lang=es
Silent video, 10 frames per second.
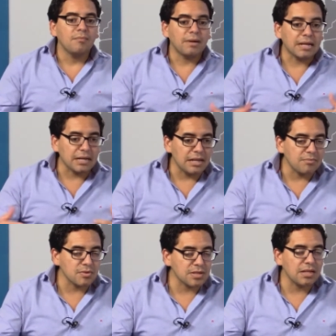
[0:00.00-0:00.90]
para que
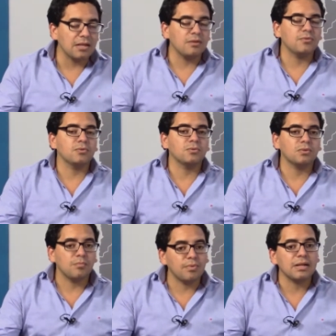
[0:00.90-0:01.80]
las posadas del
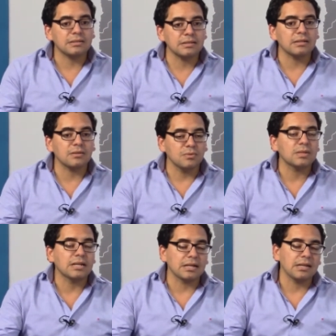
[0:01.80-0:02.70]
futuro pueda ser
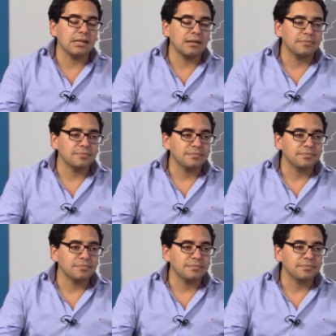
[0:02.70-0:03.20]
una realidad.